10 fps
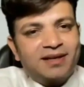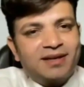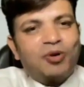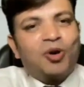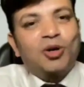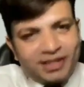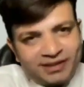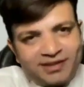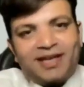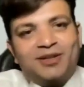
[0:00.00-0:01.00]
बहुत
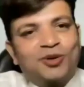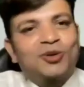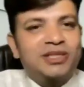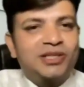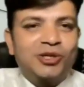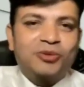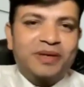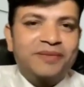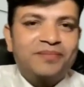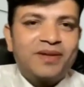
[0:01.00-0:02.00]
अंतर है दोनों जिंदगियों
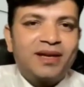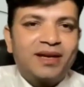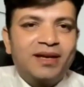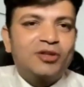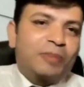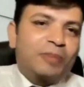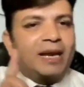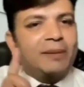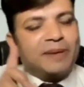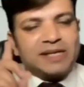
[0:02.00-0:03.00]
में तो पहला
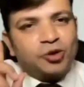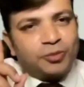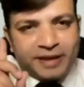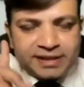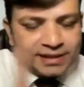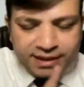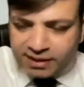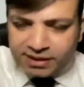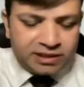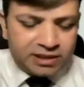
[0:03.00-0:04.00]
पैसा और पैसे से
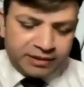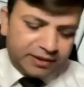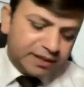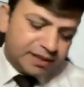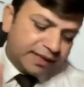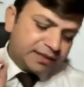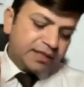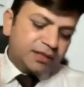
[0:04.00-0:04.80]
खरीदी जाने वाली सारी चीजें